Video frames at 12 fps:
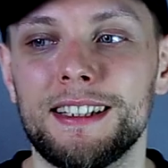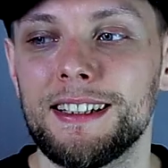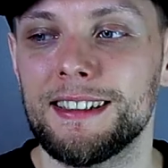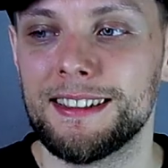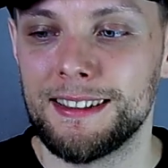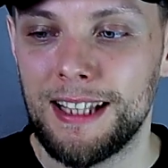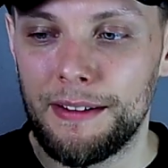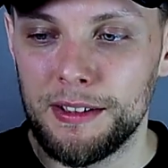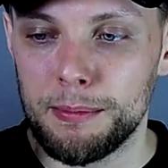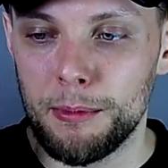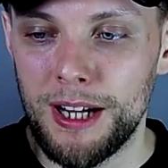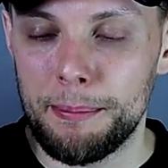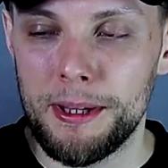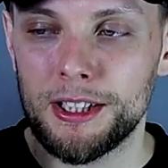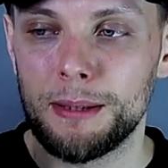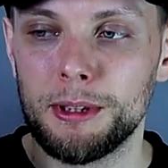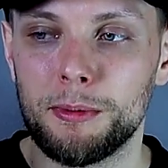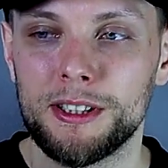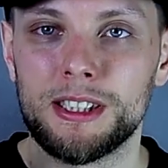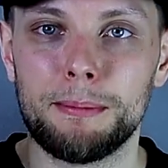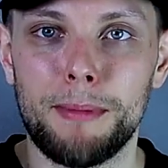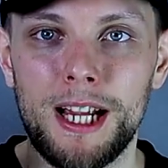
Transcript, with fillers: I nawet moja pierwsza myśl była, że